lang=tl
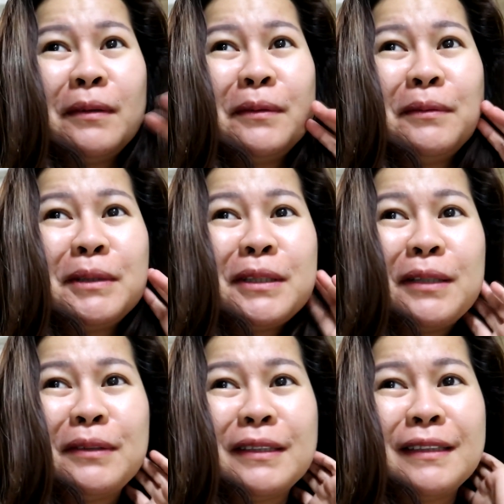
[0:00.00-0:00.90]
Oo, oh,
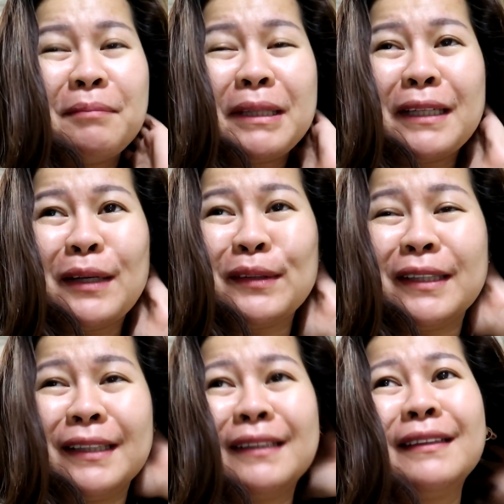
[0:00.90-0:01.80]
masyado excited. Ba't ikaw
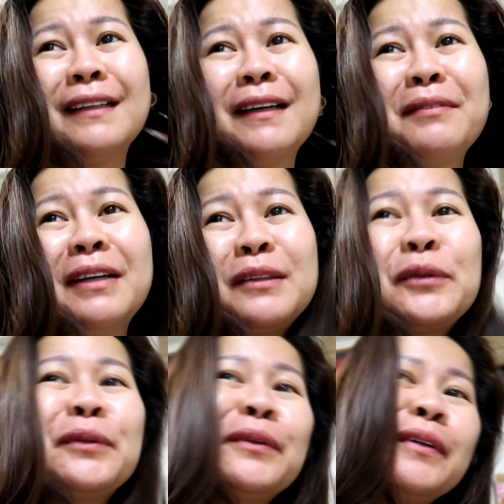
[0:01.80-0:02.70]
di? Hindi ka rin
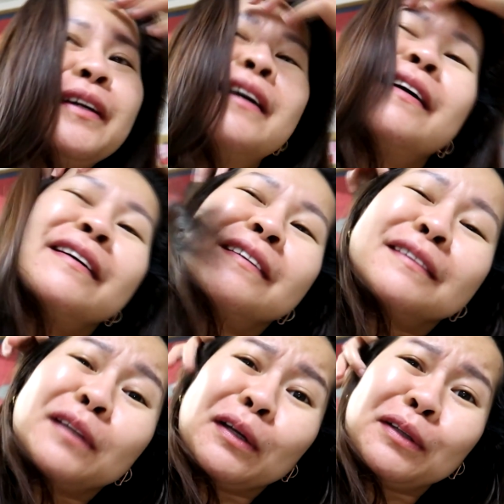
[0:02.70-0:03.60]
makatulog.
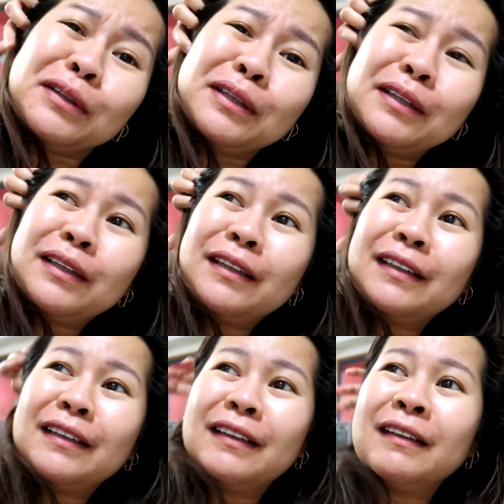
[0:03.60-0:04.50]
Dati din. Tulog mo,
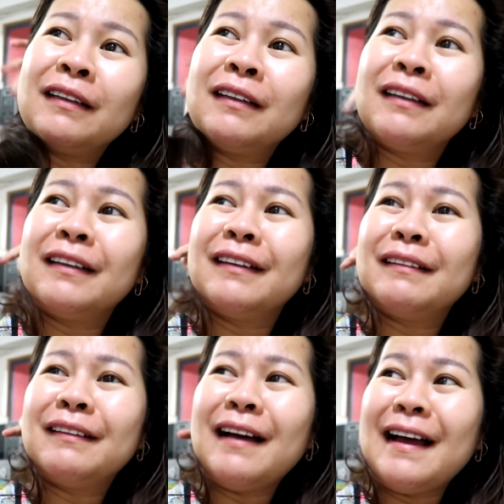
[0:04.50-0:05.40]
ipakang eh, bulati.
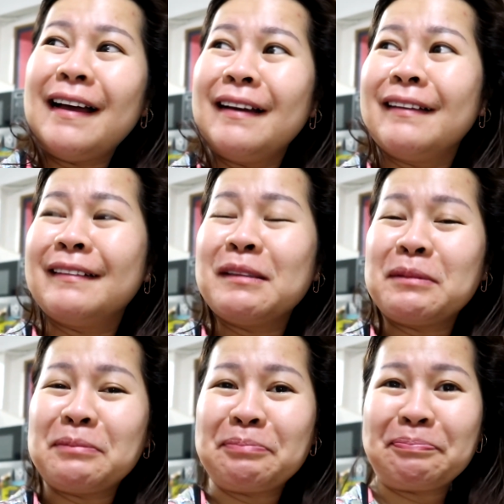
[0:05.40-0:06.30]
Ha?
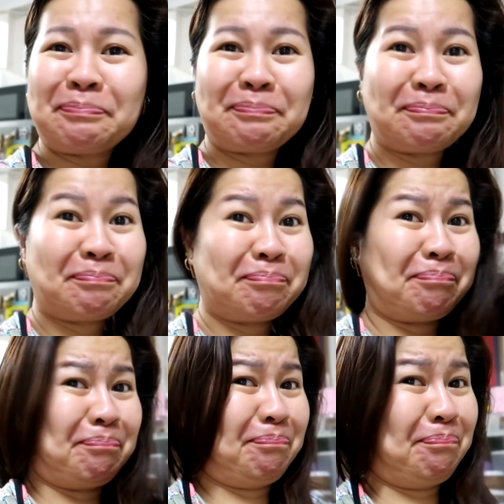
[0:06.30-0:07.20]
Ang bulati. Galaw
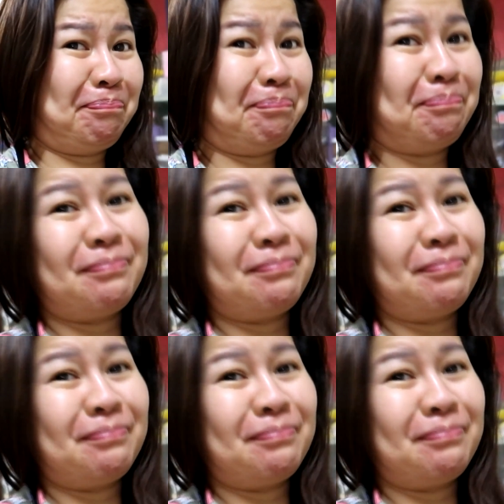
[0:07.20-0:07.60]
ka ng galaw.